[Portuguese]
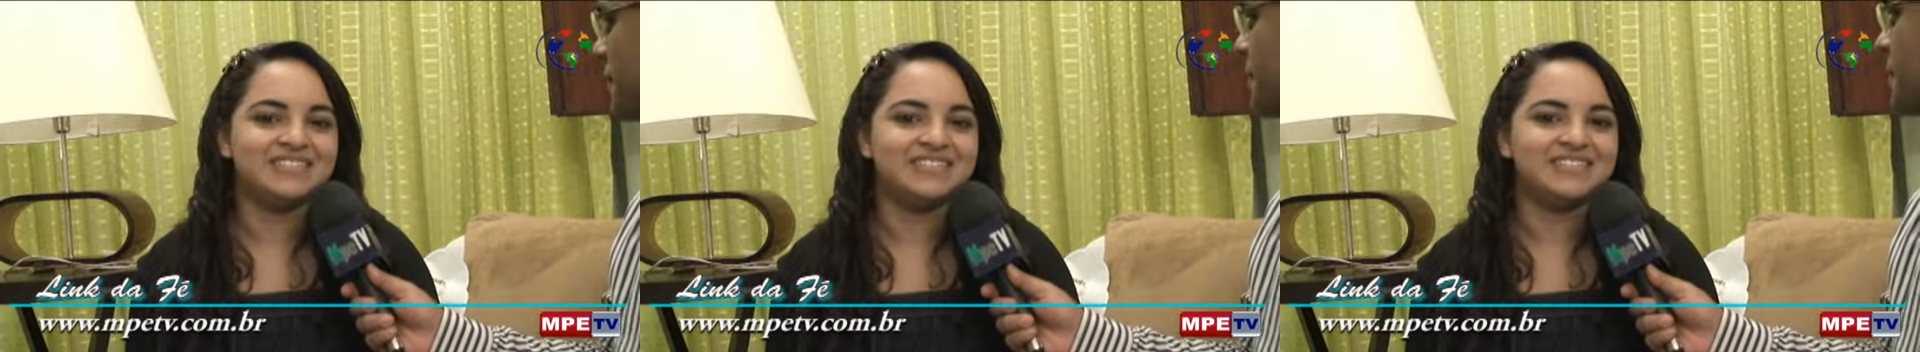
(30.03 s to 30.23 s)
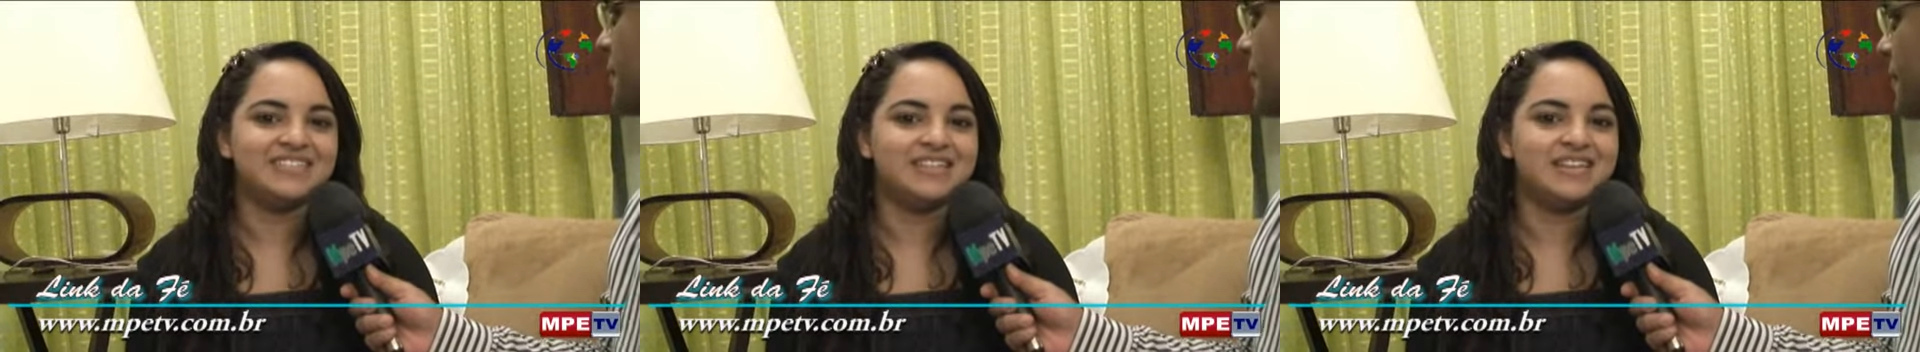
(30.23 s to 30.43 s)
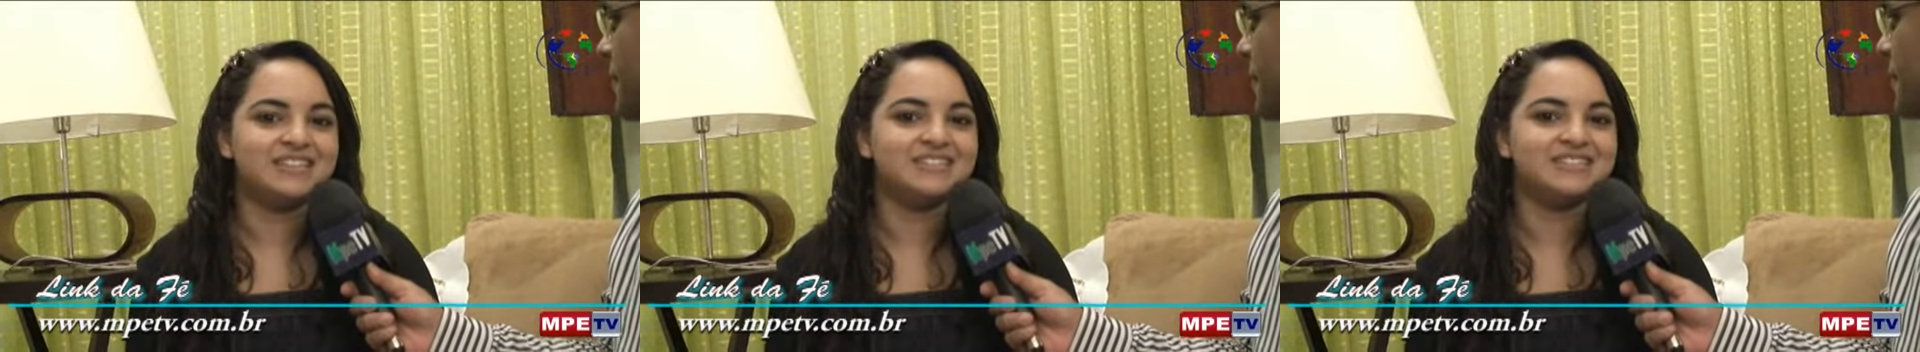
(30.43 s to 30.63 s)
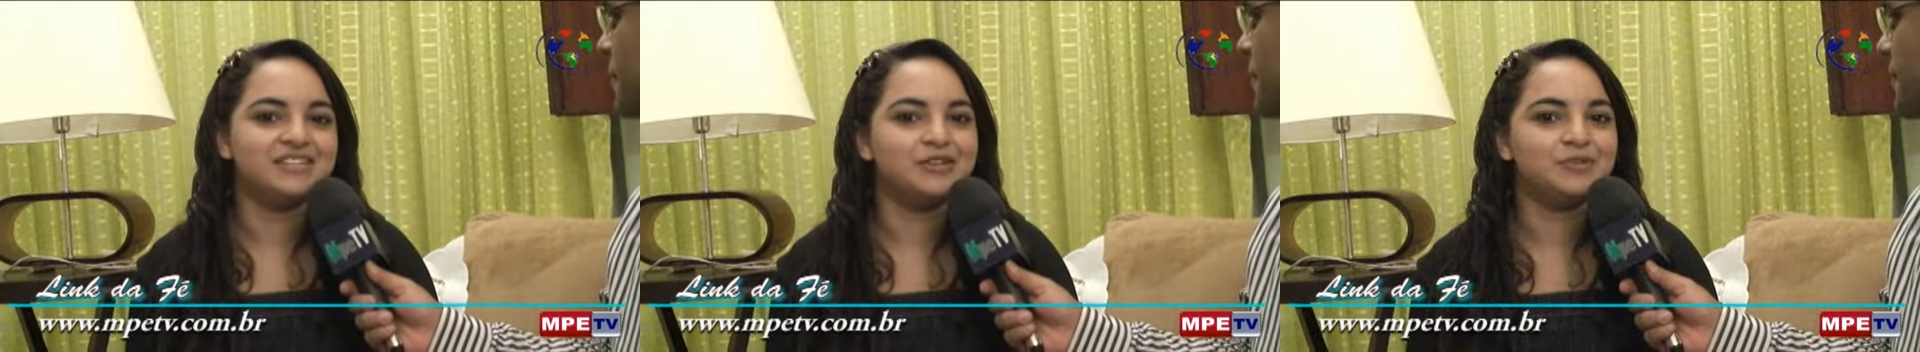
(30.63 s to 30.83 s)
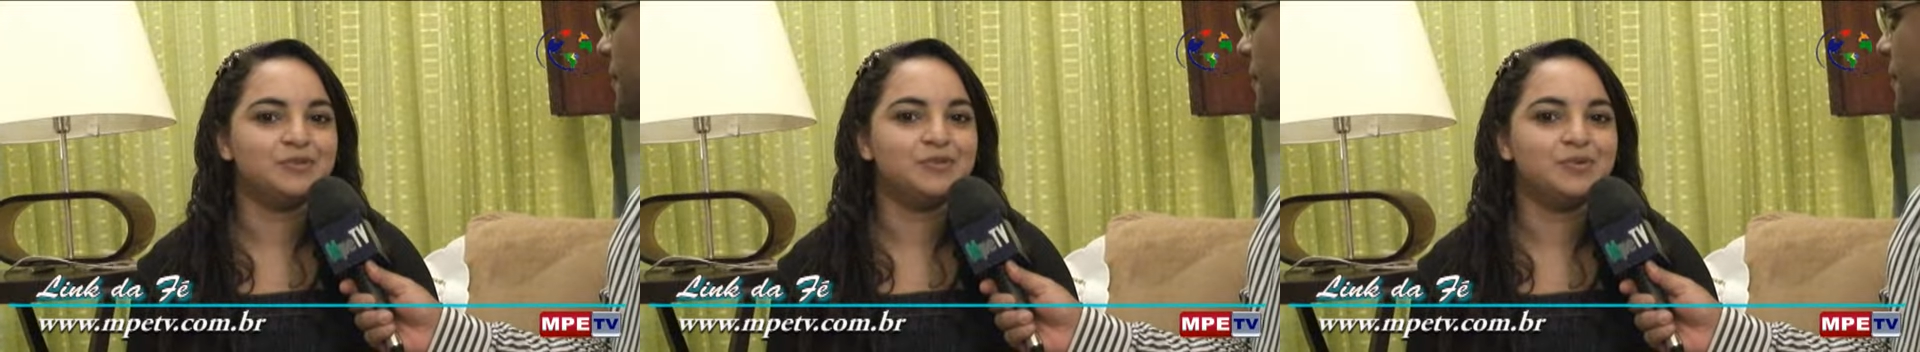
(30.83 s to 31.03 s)
que tem
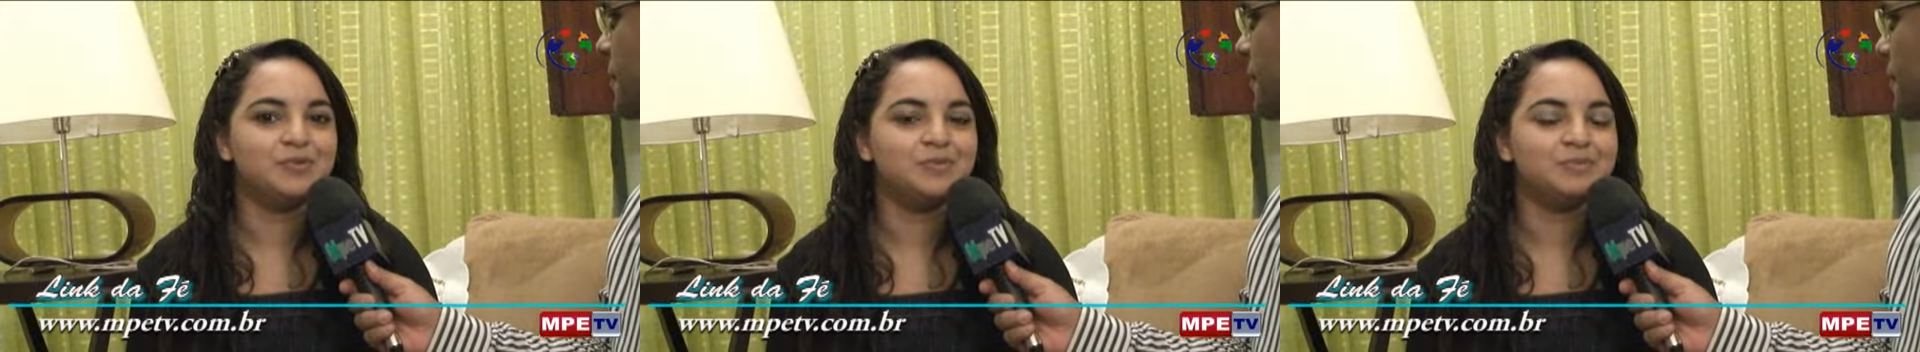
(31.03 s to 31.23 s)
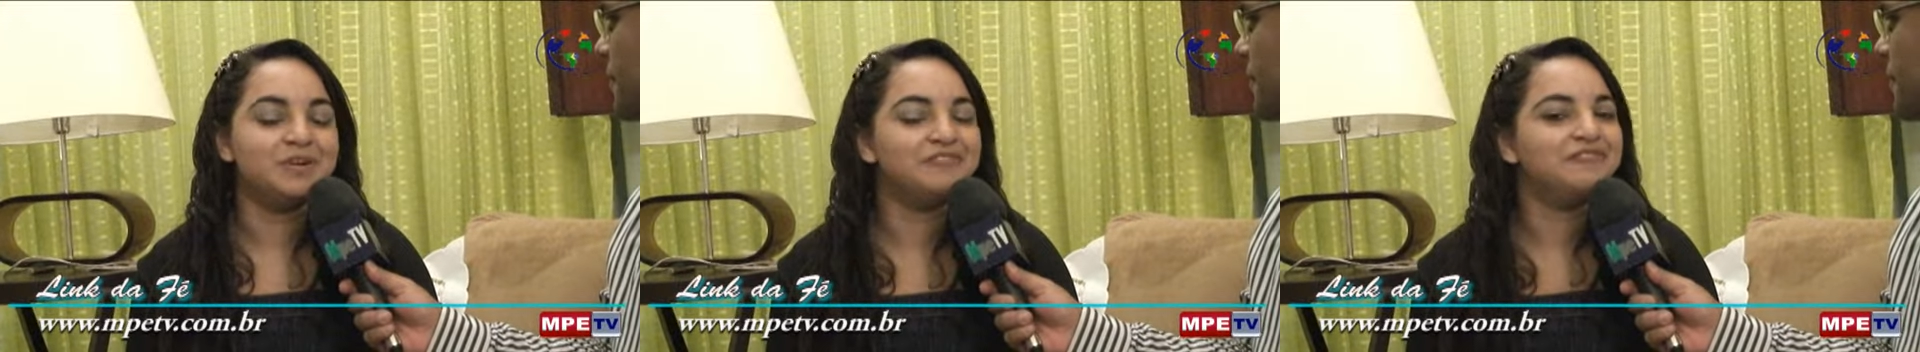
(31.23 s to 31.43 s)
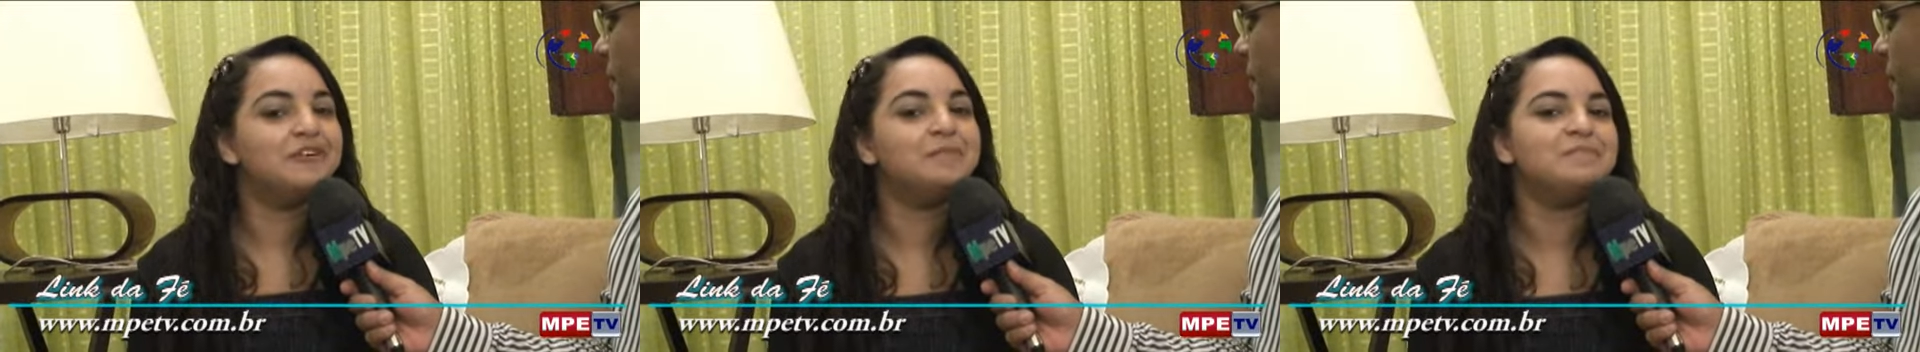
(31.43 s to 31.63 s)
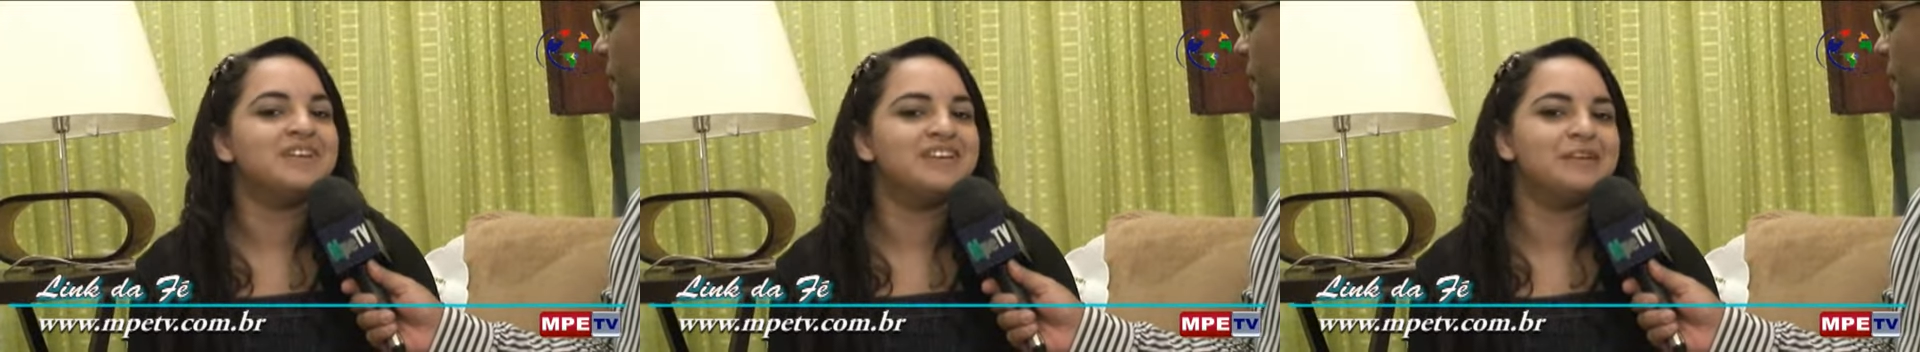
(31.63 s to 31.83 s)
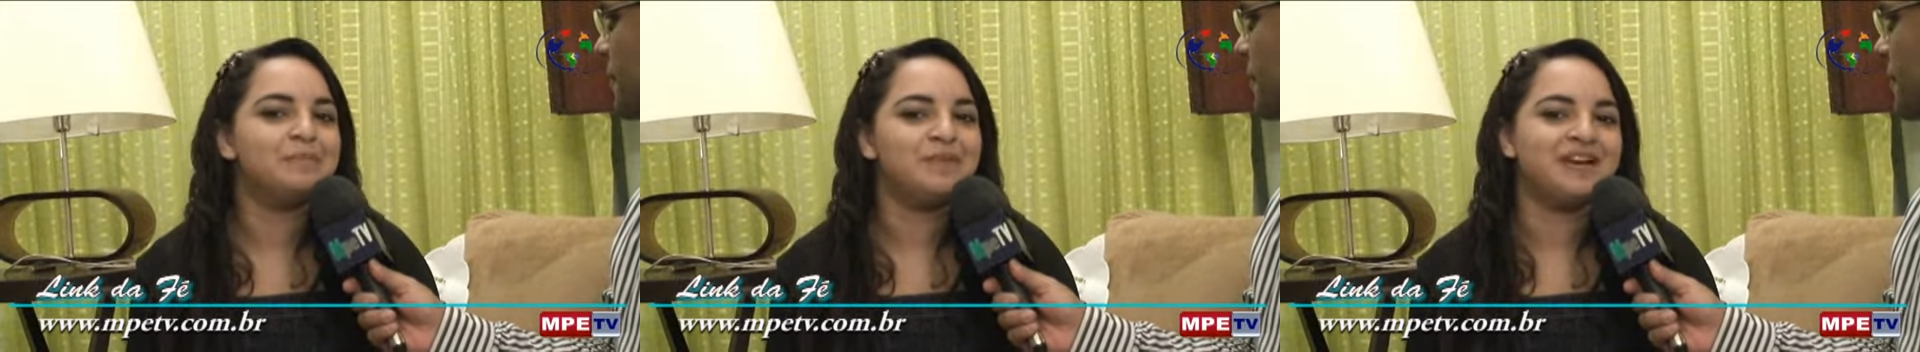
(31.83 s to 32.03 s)
sido uma
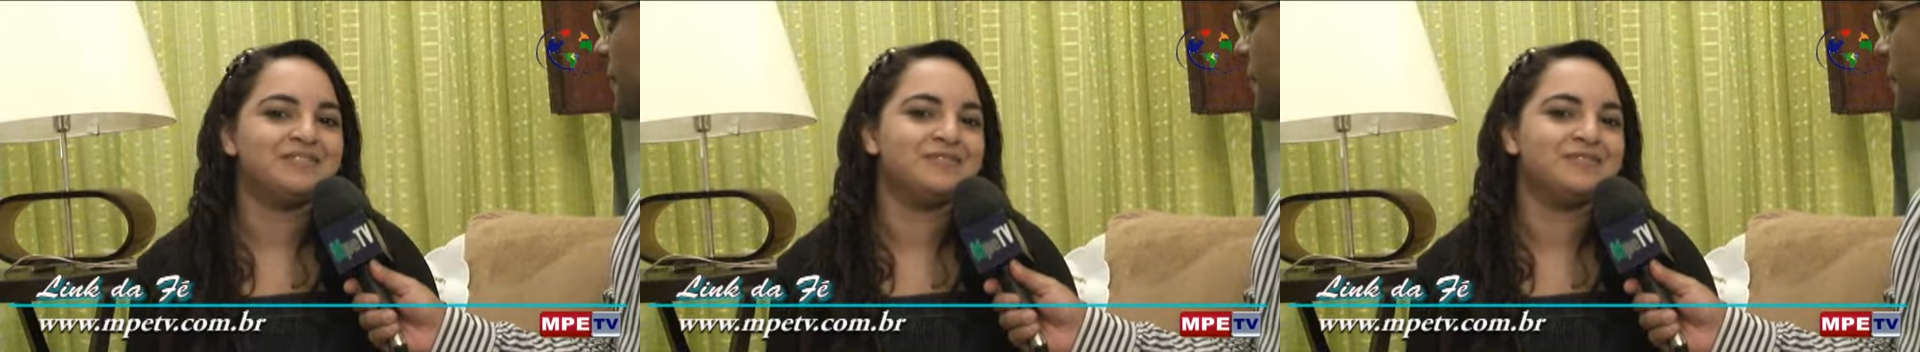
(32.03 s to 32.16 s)
família para